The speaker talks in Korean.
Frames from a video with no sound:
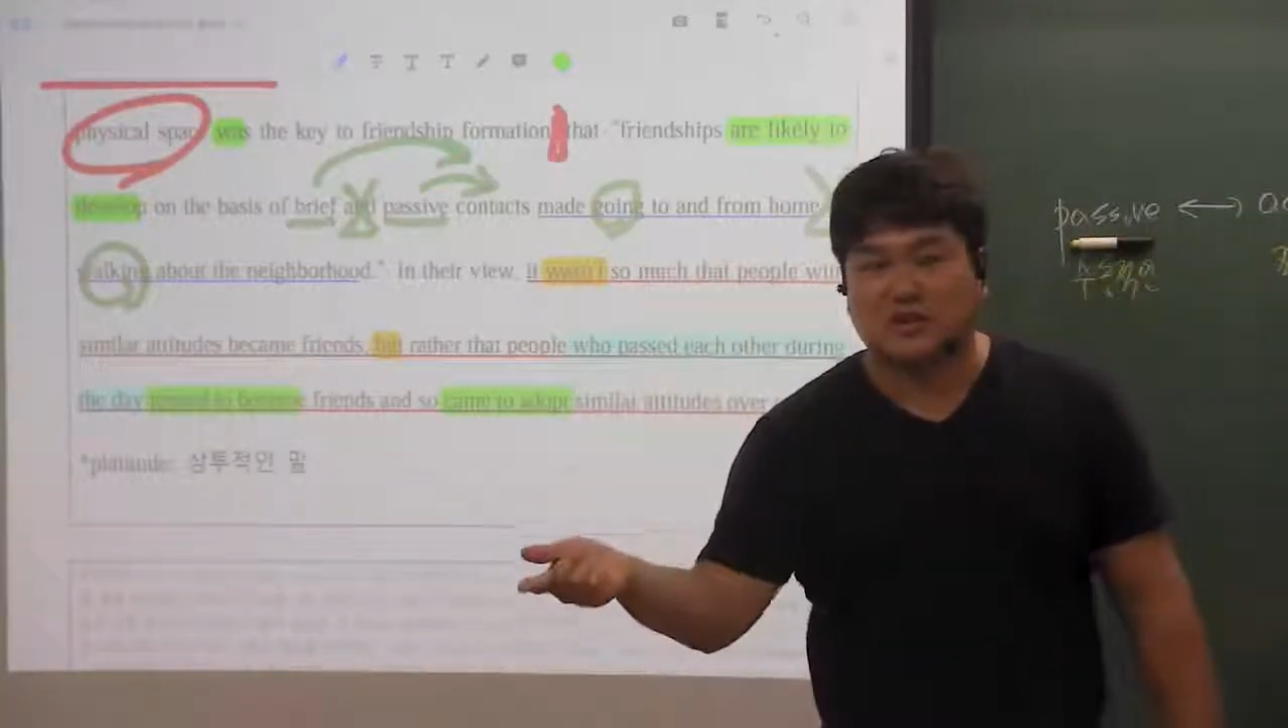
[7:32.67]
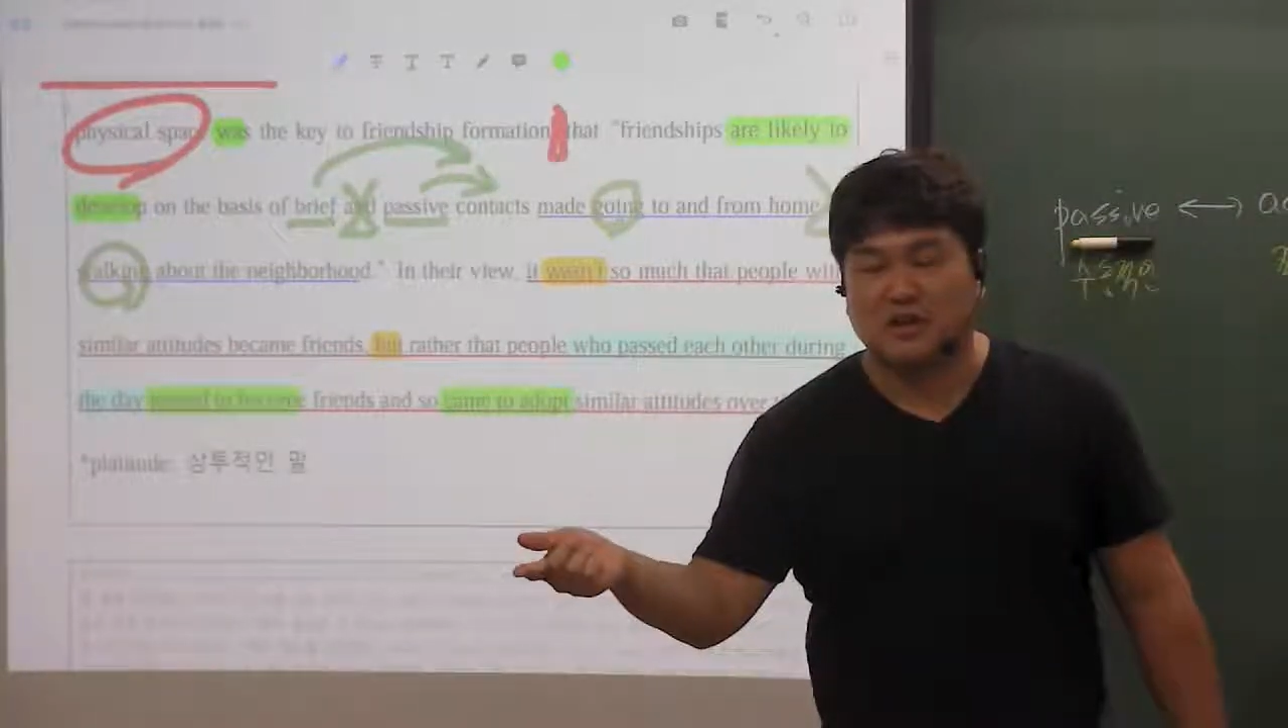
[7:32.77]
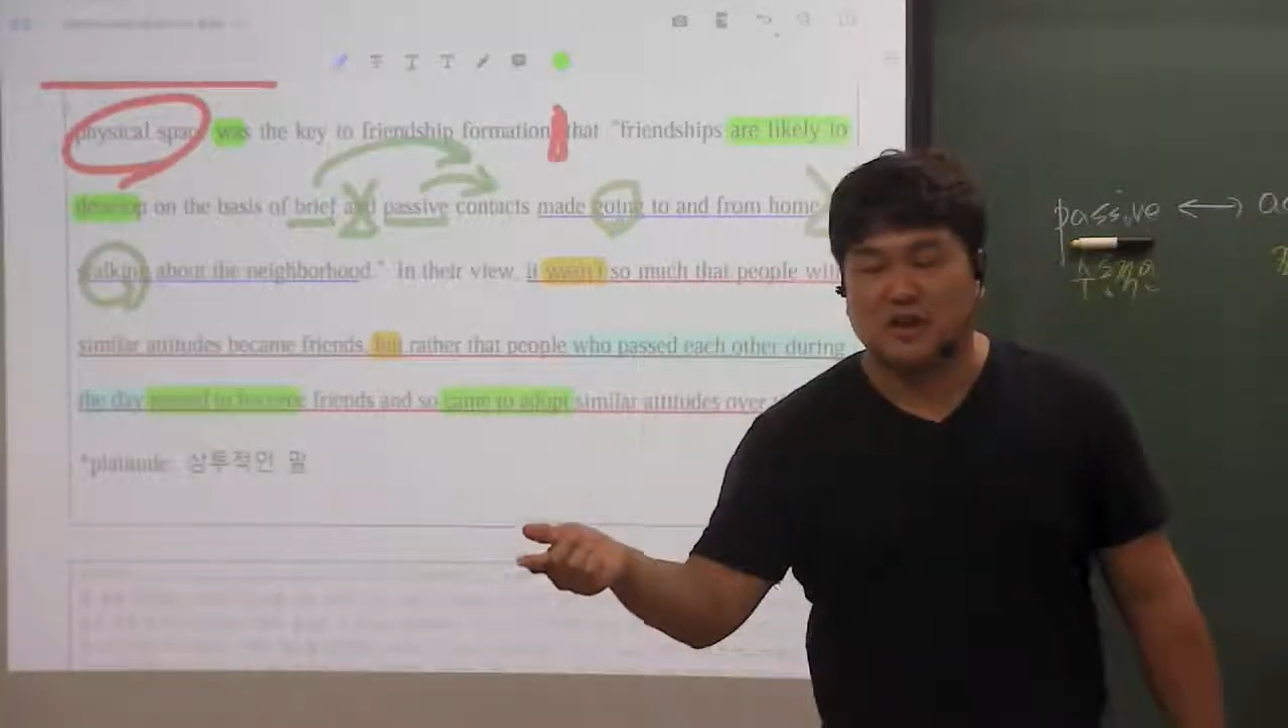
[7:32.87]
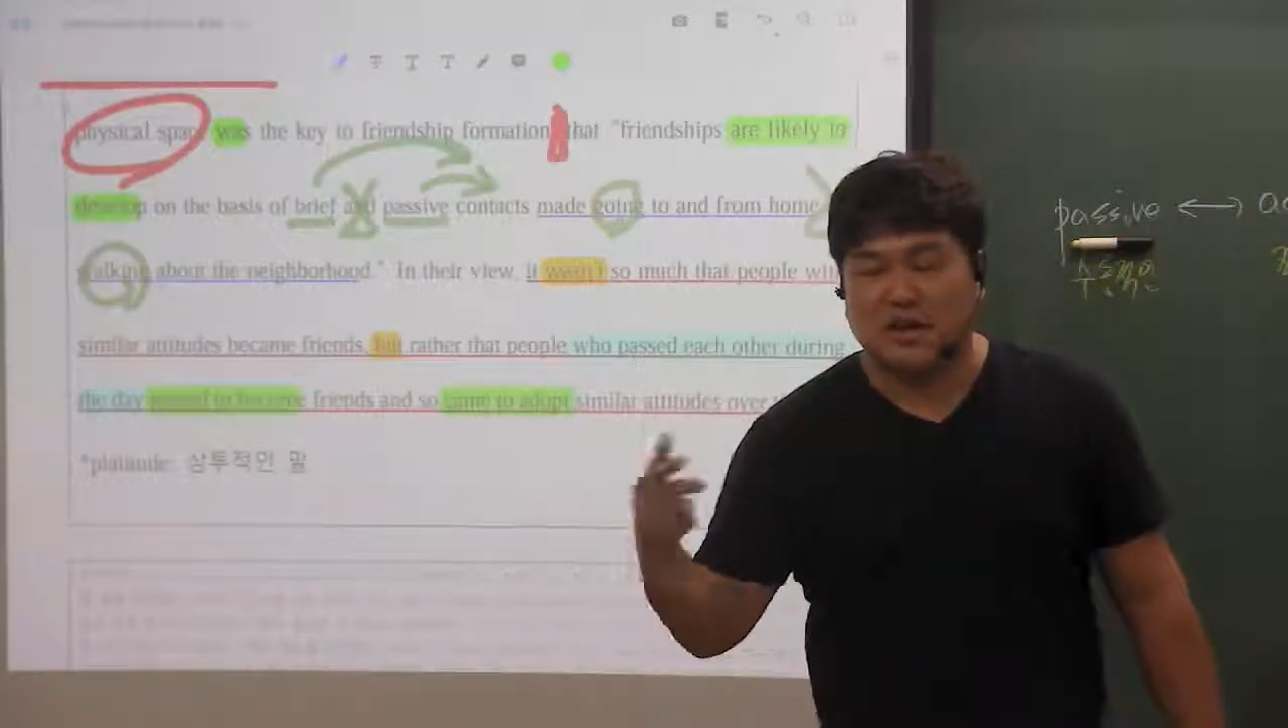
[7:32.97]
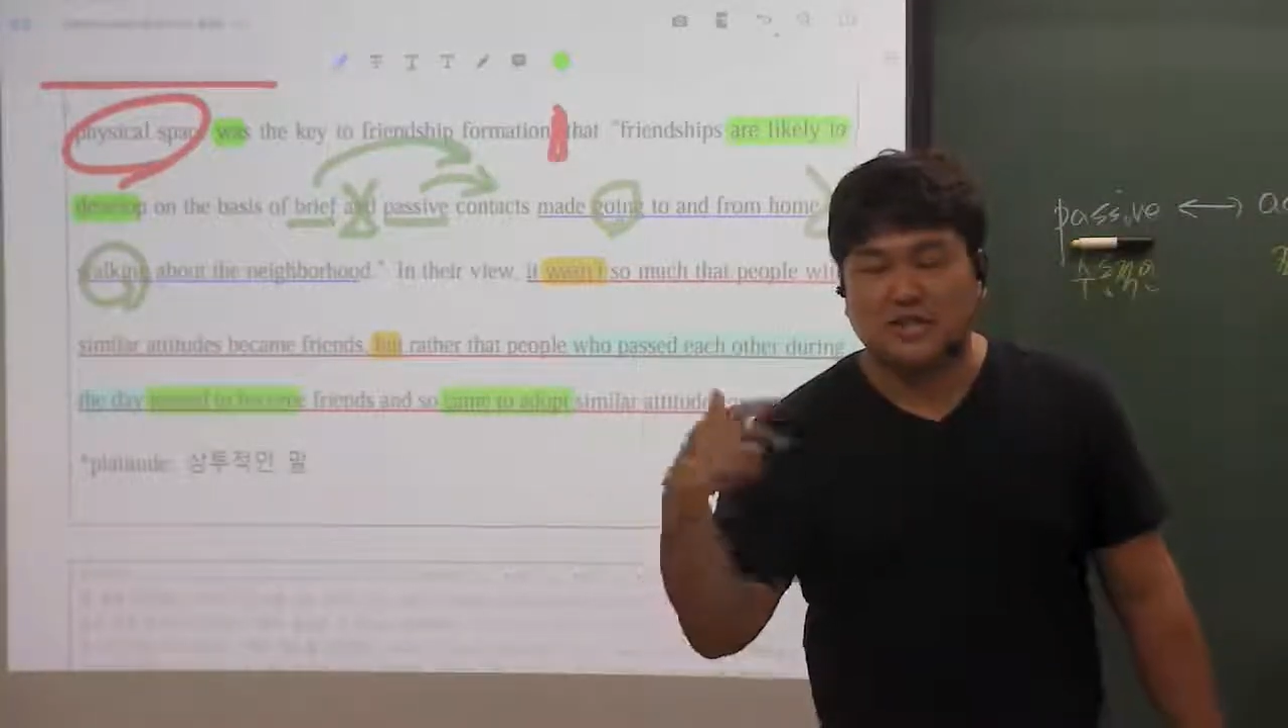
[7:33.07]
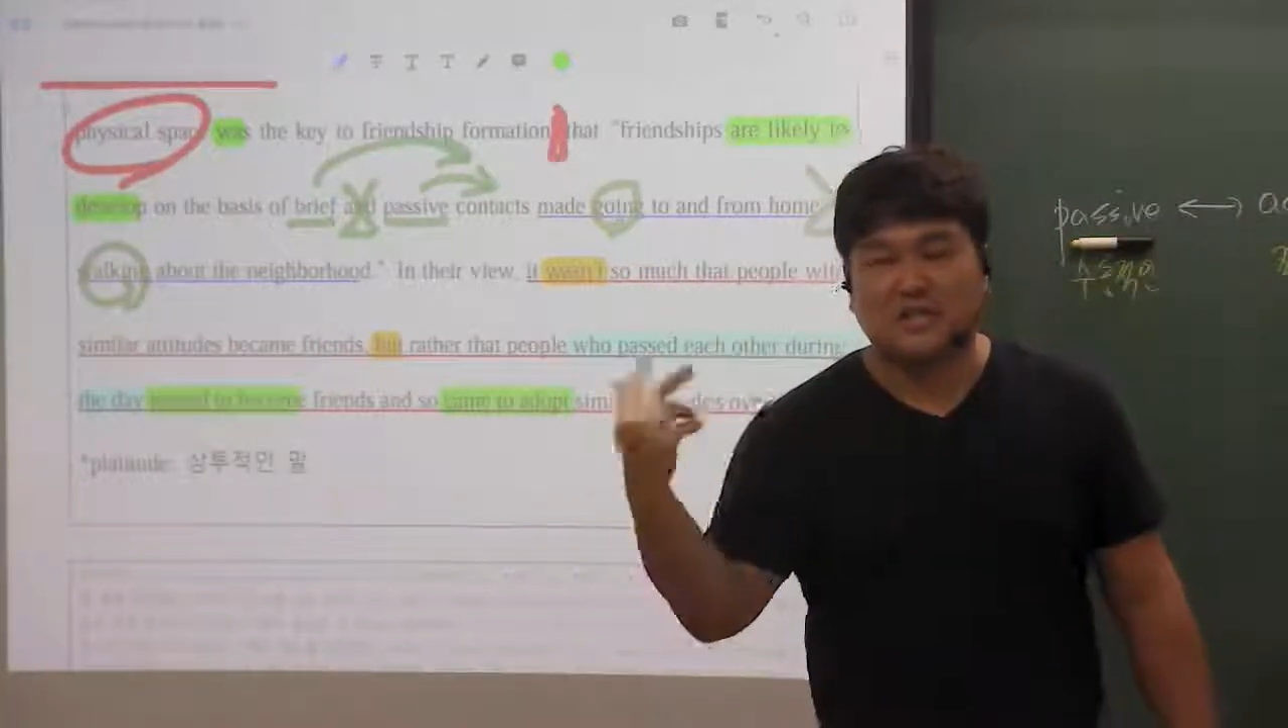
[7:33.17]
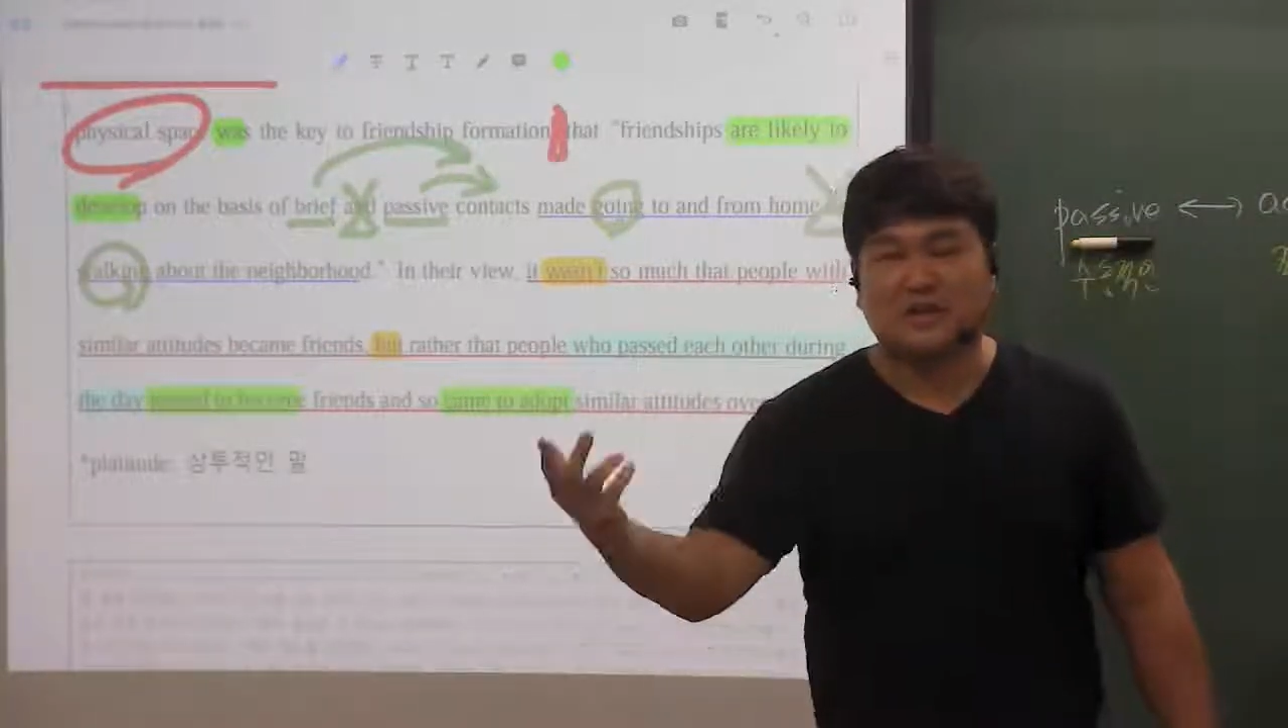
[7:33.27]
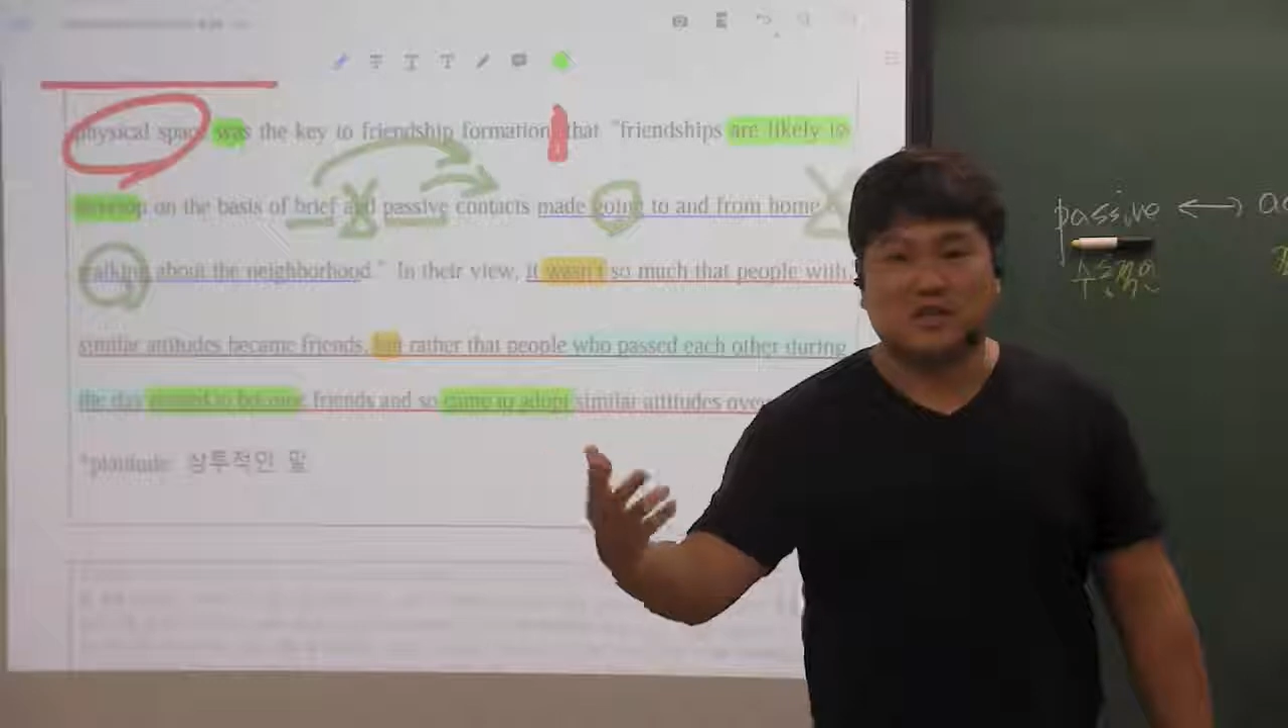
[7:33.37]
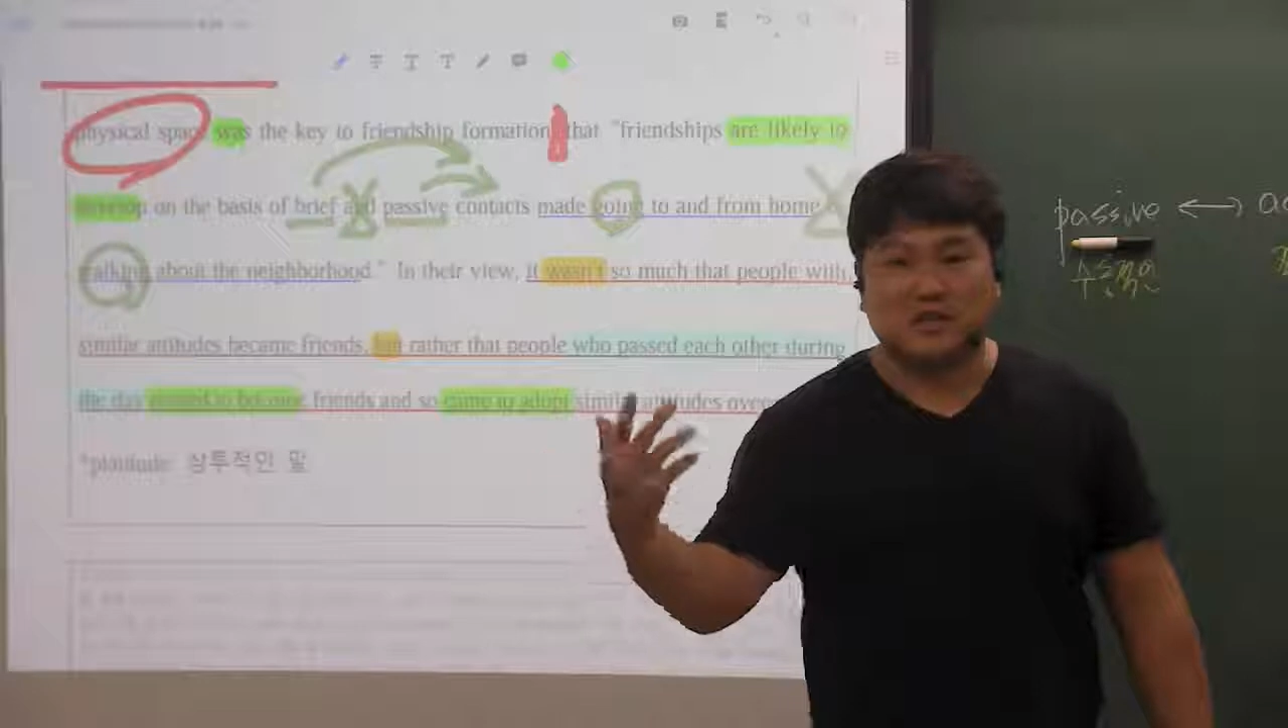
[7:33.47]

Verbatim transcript: 같이